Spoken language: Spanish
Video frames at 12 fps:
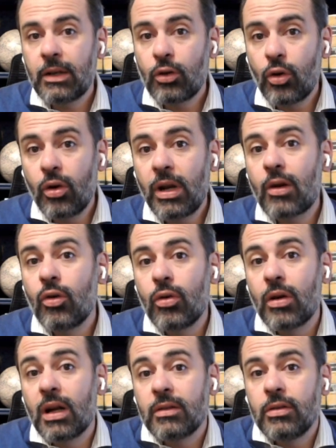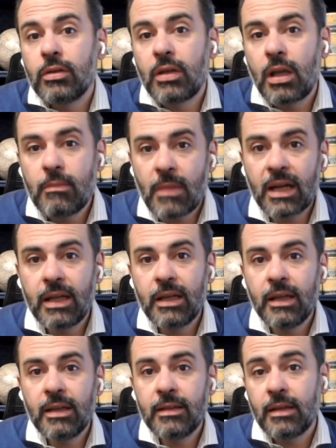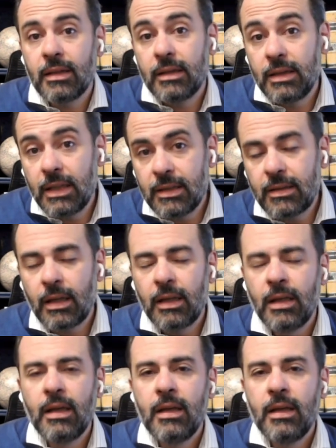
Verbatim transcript: con la colocación de imágenes, dice,